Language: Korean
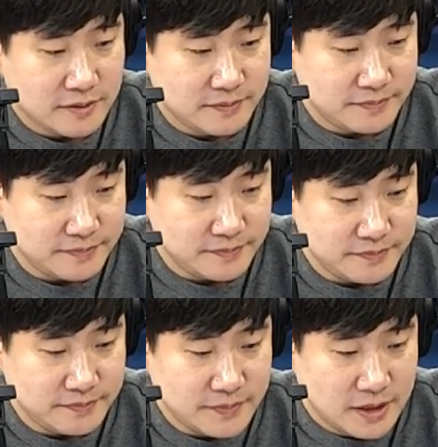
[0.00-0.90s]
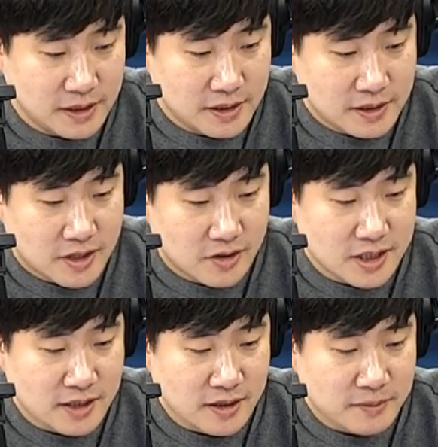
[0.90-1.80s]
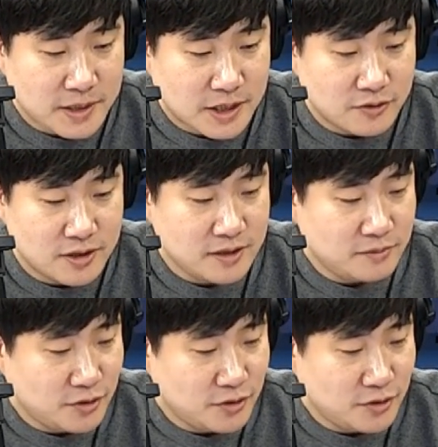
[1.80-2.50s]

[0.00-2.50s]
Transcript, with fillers: 음, 정치인 이름 자꾸 쓰시는 분들이